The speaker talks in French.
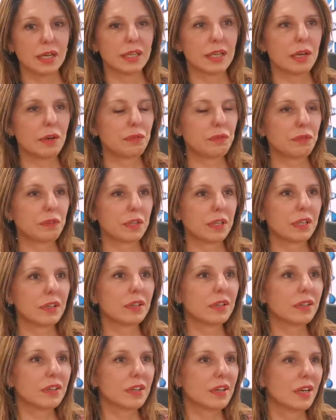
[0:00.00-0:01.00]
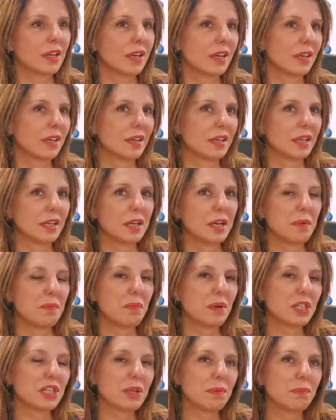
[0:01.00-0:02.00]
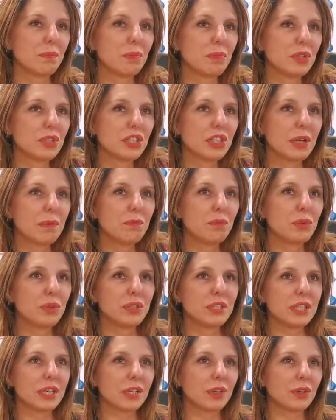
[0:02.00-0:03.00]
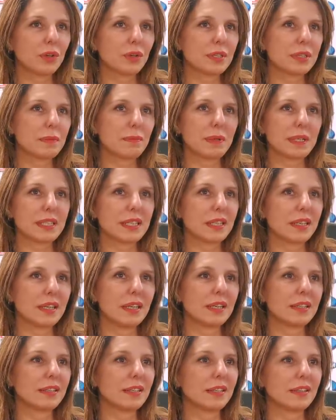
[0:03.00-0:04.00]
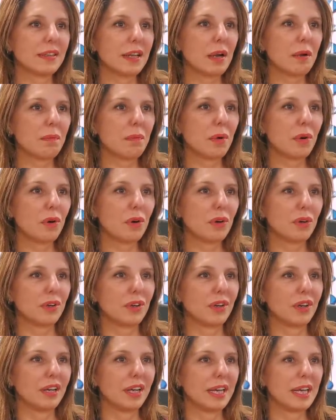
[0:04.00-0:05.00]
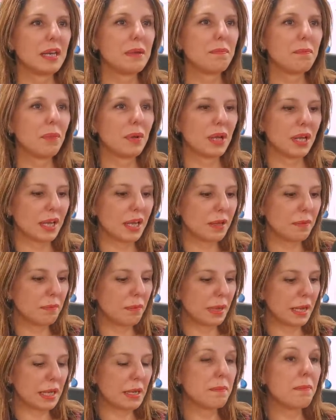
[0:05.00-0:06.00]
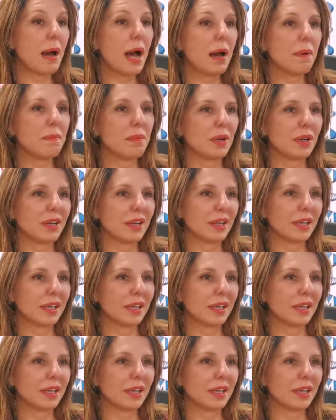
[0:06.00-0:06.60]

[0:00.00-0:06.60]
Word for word: Qui a fait euh, euh, moi, j'aime me dire que c'est parce qu'il était tellement euh, aimable.